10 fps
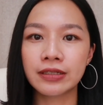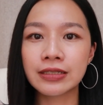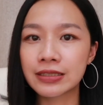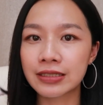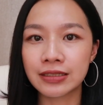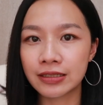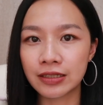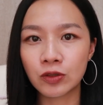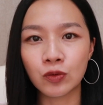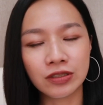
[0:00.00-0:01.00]
那这个
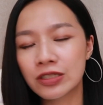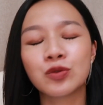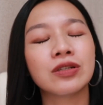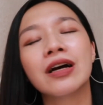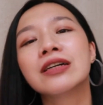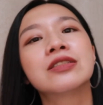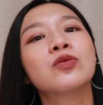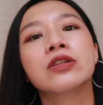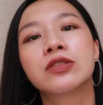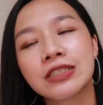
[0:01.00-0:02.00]
呢，我真的觉得它是
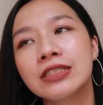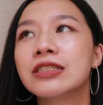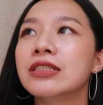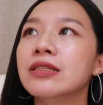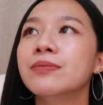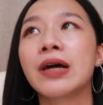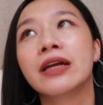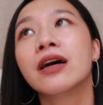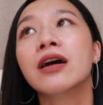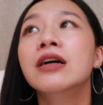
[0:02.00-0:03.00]
我近期买
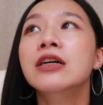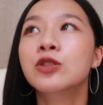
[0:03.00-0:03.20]
到